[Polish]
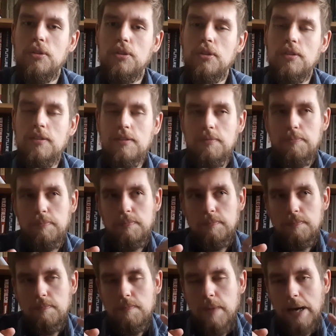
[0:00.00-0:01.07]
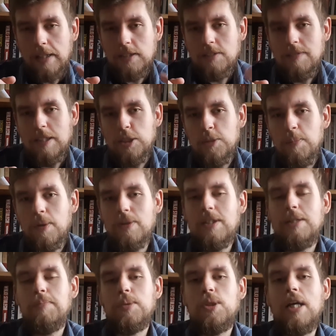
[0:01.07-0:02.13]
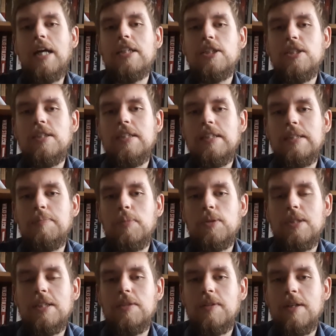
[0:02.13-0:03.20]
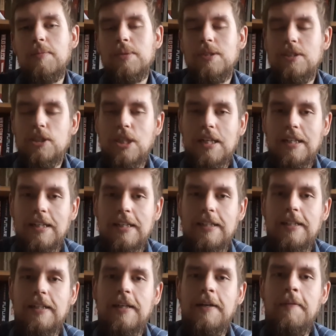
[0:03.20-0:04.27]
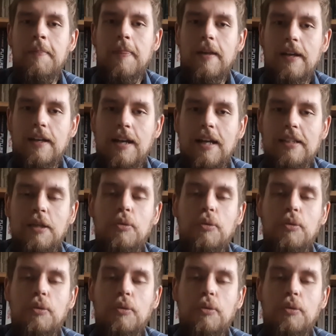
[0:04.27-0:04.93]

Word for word: e, i bardzo ważny portret przyjaźni z postacią gram przez Richarda i Granta.